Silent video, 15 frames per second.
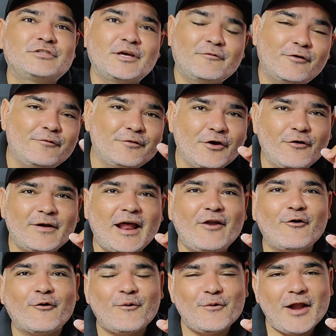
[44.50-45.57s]
se volvió una
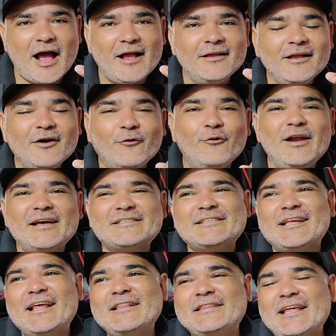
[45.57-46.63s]
locura. Un
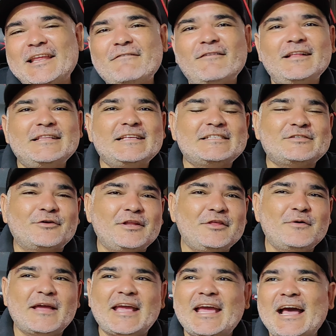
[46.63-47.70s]
excelente nivel de
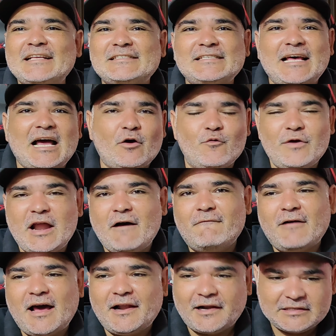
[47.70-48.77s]
sonido en casa, una
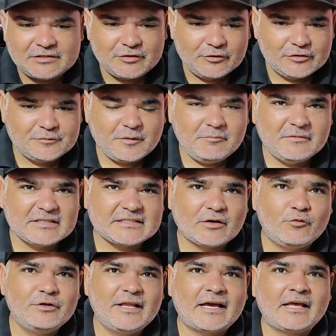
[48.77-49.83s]
barra Sonos Beam de
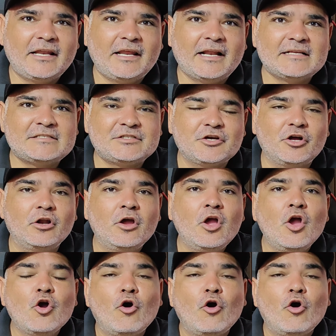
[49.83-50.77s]
segunda generación,